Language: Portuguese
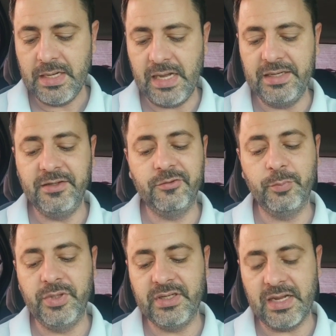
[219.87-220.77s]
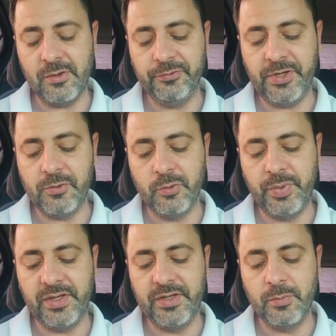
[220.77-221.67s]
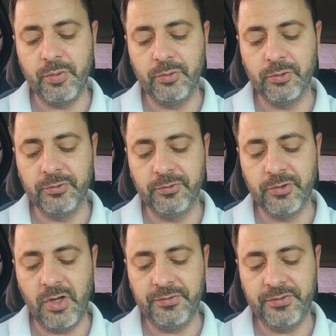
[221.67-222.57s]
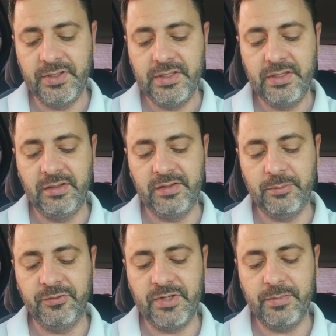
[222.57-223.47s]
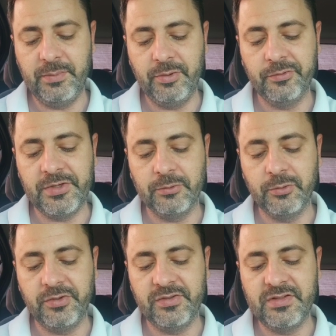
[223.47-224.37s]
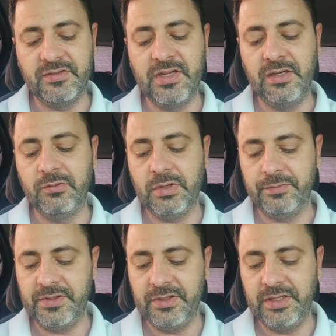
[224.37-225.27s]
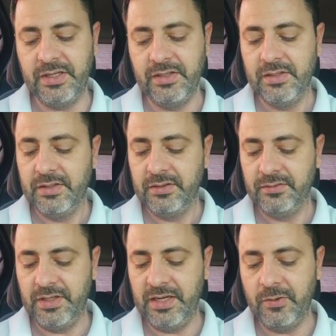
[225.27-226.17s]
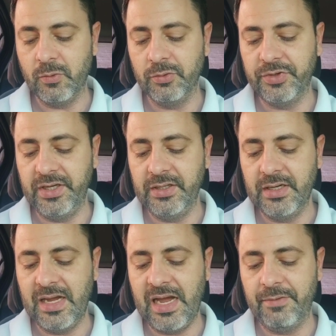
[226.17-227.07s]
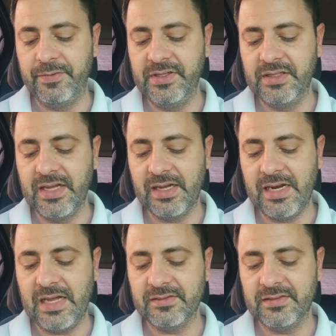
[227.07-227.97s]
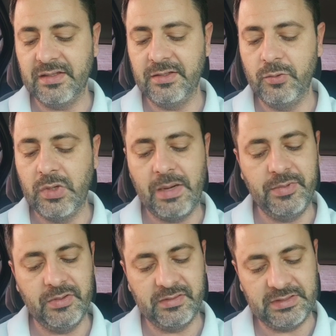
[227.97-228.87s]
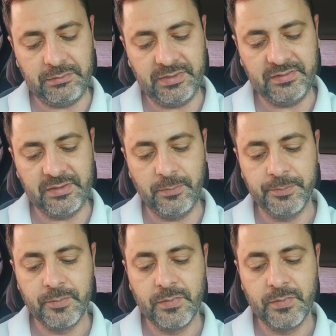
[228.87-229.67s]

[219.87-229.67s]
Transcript: Além de suplicar ao Senhor perdão por todos nós, rezemos também pelos autores desse delito, a fim de que se reencontrem a vida da graça e o caminho da salvação